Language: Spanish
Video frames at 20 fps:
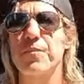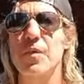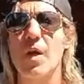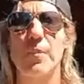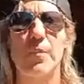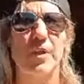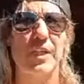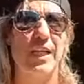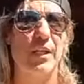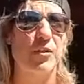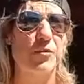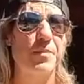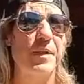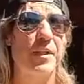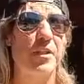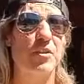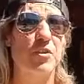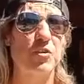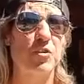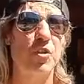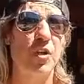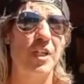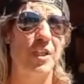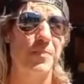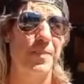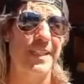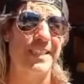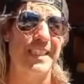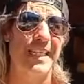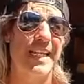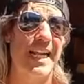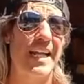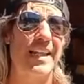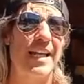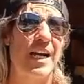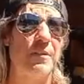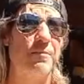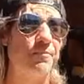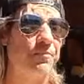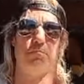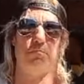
porque a los perros no les pasa nada.